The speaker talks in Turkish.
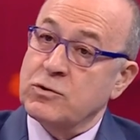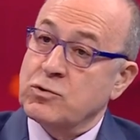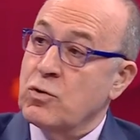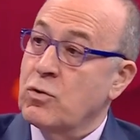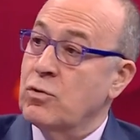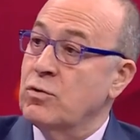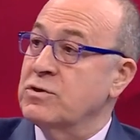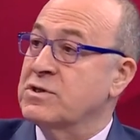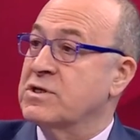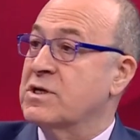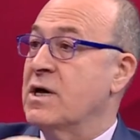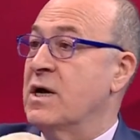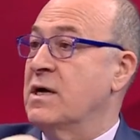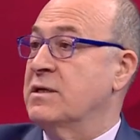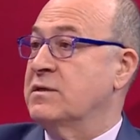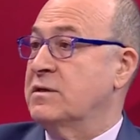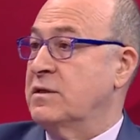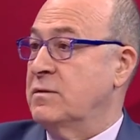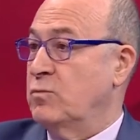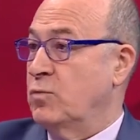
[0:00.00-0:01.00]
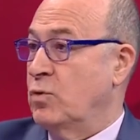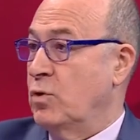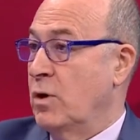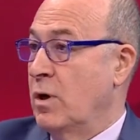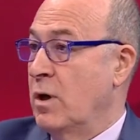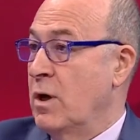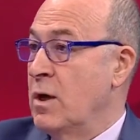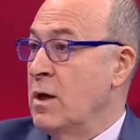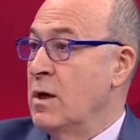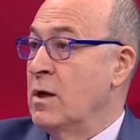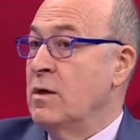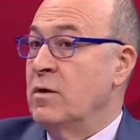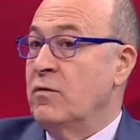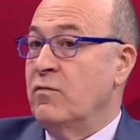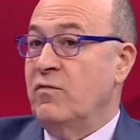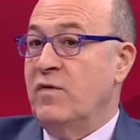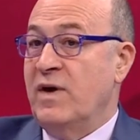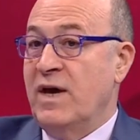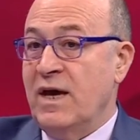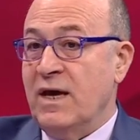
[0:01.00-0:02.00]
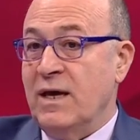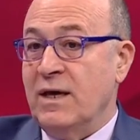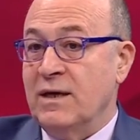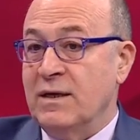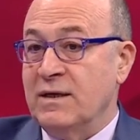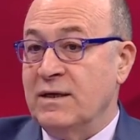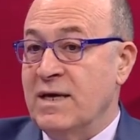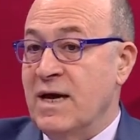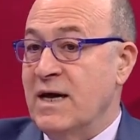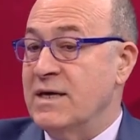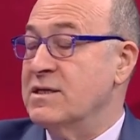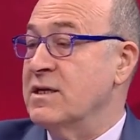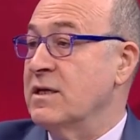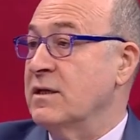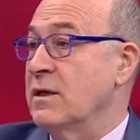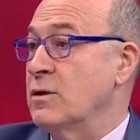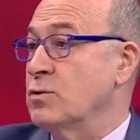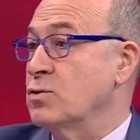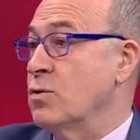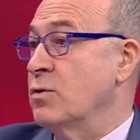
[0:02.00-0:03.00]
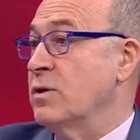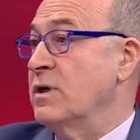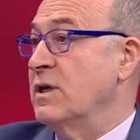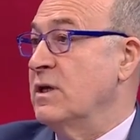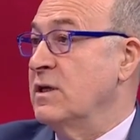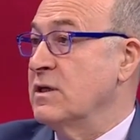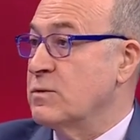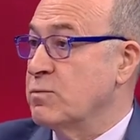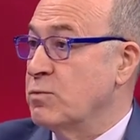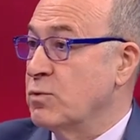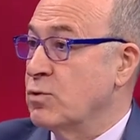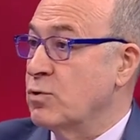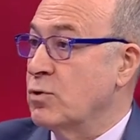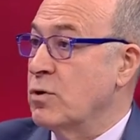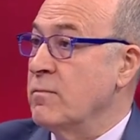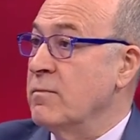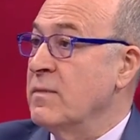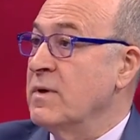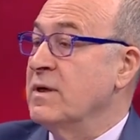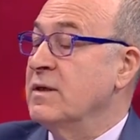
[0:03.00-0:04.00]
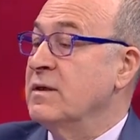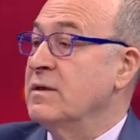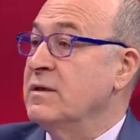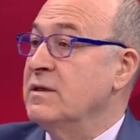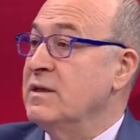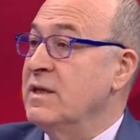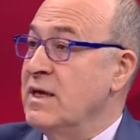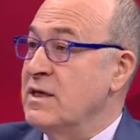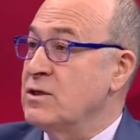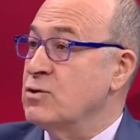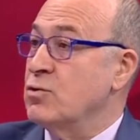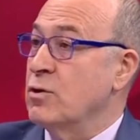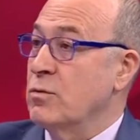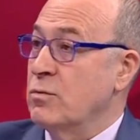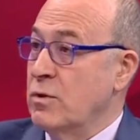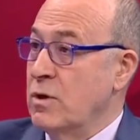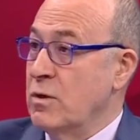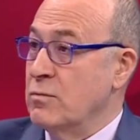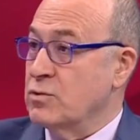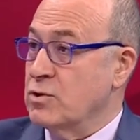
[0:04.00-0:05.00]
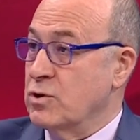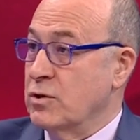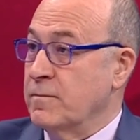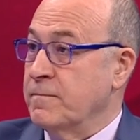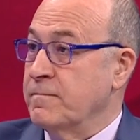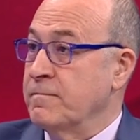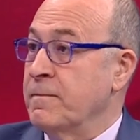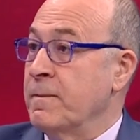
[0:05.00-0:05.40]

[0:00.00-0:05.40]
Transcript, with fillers: zorluk çıkartırım diyor. Ve gerçekten çok ilginç bir durum. Ne istiyor biliyor musun?